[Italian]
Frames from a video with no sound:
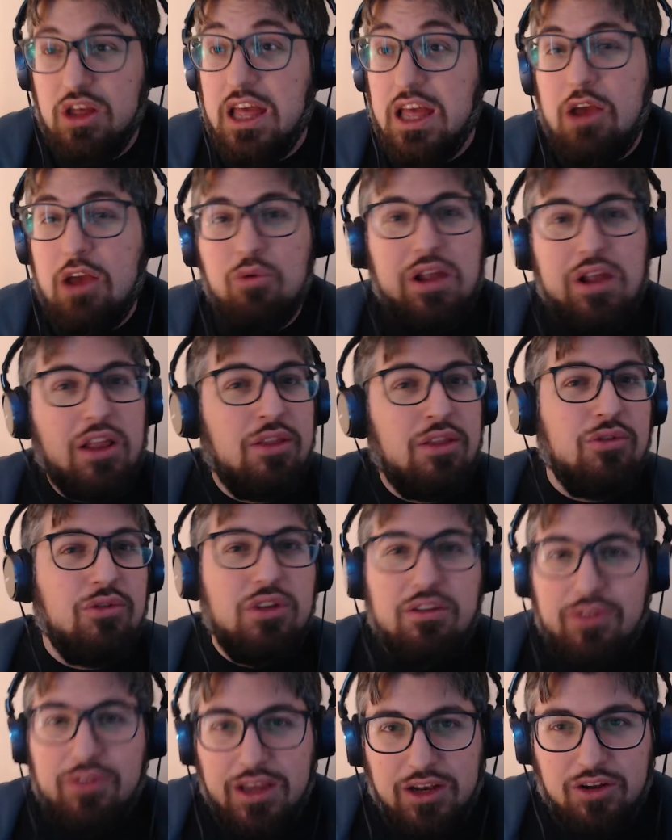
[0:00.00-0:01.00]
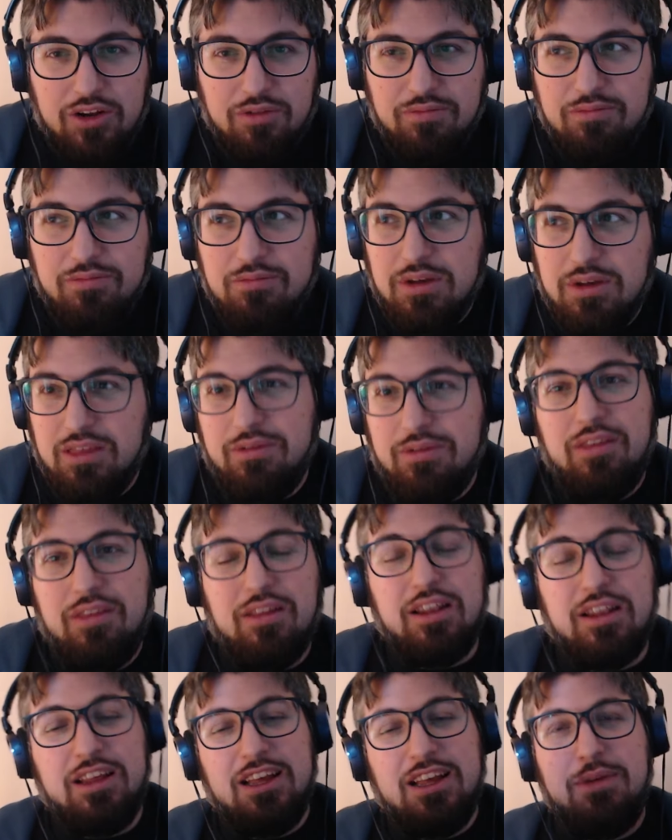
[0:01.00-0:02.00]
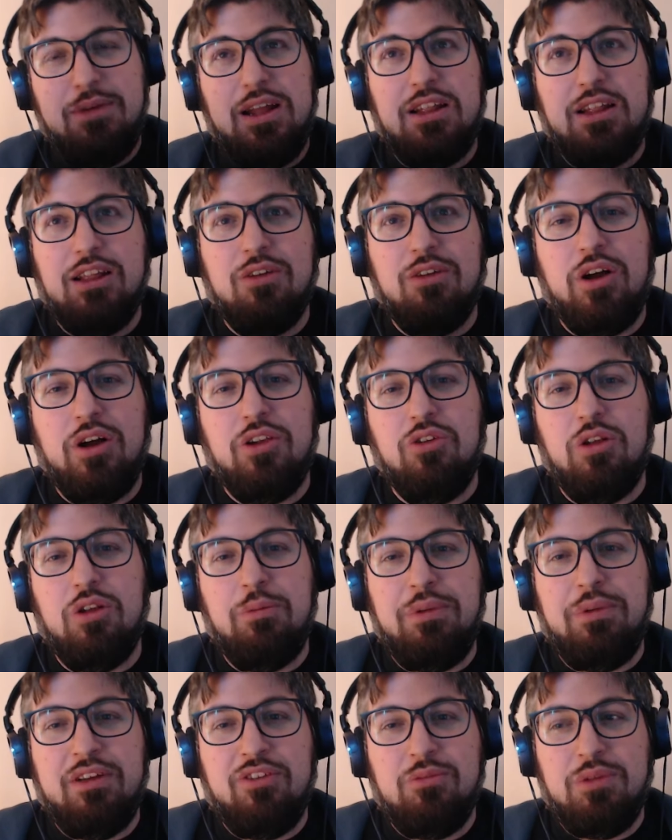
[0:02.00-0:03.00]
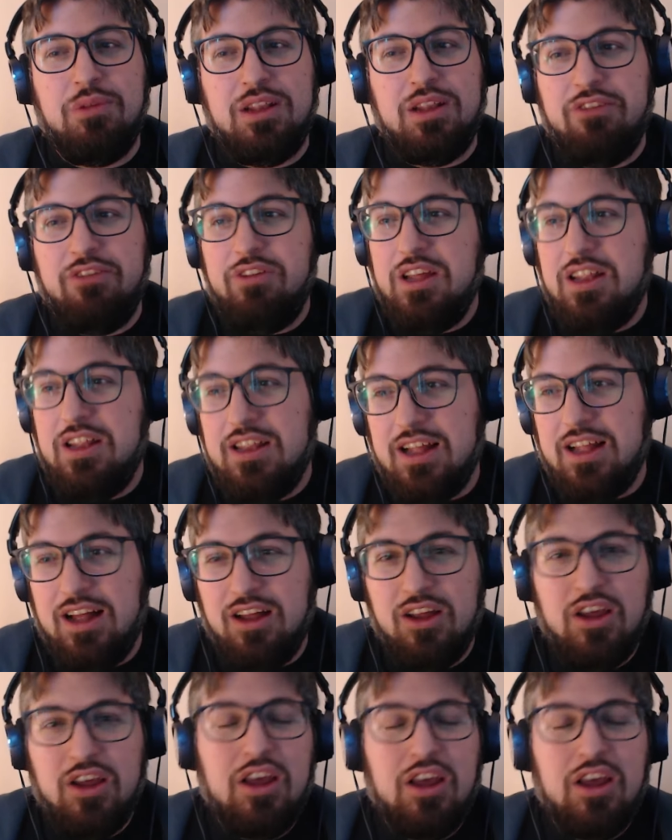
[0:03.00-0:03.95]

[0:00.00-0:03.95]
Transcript: è un atto divino spensoticamente quando le prime forme di divinità